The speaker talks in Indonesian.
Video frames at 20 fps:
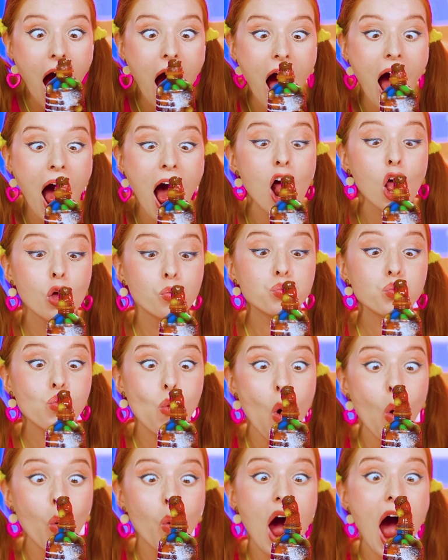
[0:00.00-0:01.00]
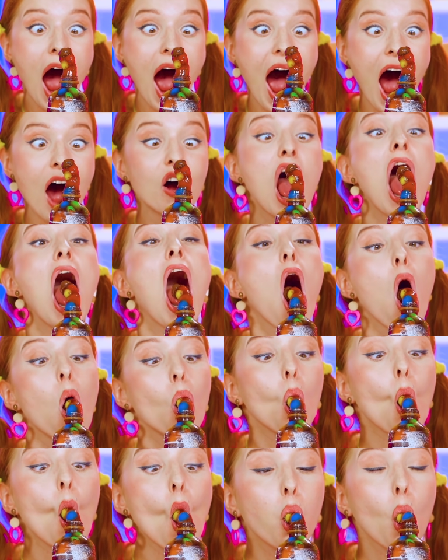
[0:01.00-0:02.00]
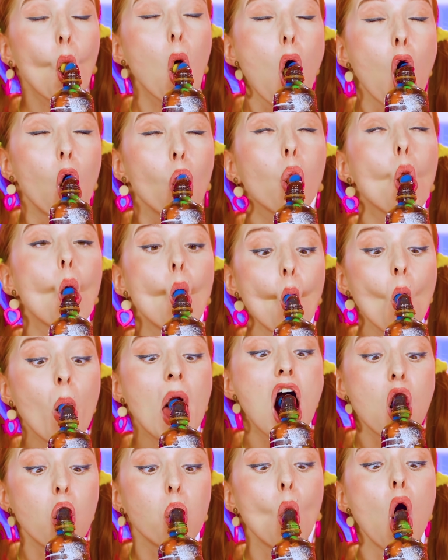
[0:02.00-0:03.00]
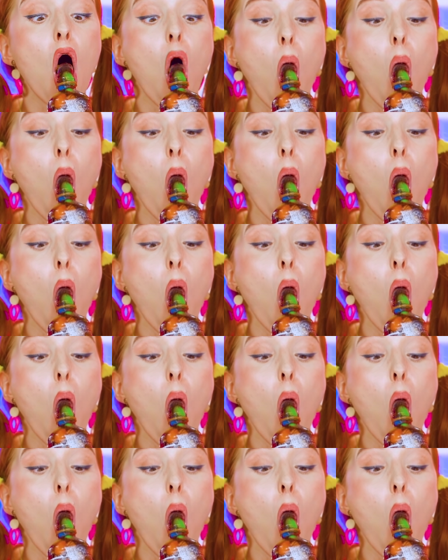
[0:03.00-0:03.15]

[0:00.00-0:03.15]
jadi jelly, permen jeli coklat lebih tepatnya.